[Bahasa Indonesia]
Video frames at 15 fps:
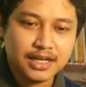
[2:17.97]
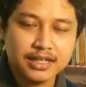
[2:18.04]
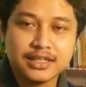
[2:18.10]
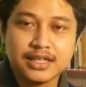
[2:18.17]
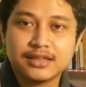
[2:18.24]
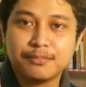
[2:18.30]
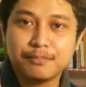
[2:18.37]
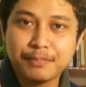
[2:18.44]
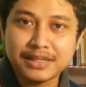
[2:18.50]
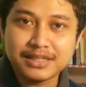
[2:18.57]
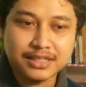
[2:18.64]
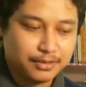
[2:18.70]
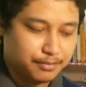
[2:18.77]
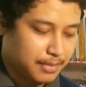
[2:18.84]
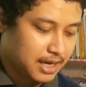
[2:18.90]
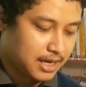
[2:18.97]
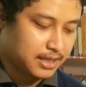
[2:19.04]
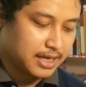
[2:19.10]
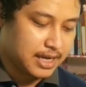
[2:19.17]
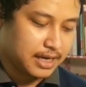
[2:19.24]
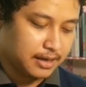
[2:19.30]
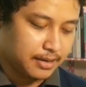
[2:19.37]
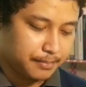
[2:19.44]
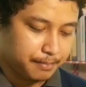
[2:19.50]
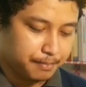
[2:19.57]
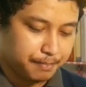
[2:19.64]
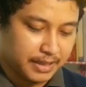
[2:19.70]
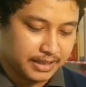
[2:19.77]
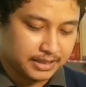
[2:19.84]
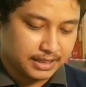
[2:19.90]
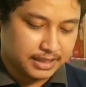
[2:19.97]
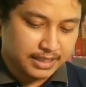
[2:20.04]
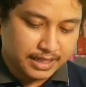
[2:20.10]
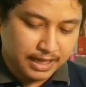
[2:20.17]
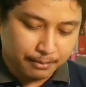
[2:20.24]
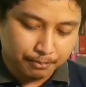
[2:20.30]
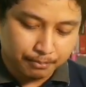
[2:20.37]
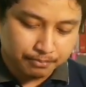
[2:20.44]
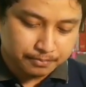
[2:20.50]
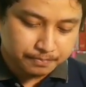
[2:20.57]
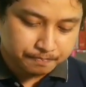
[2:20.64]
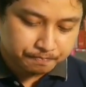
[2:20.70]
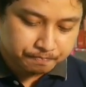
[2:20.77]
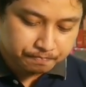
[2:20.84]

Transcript: ayat 45 dan 46.